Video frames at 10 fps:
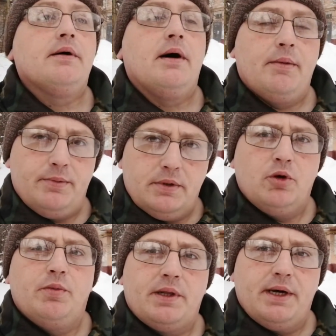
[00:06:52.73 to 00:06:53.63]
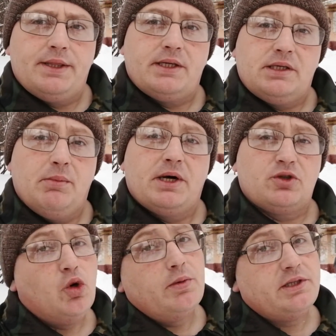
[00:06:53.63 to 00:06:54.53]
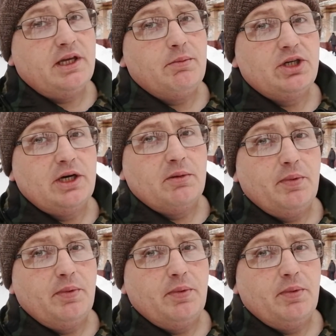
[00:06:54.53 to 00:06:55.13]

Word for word: А губернатор Самарской области обещал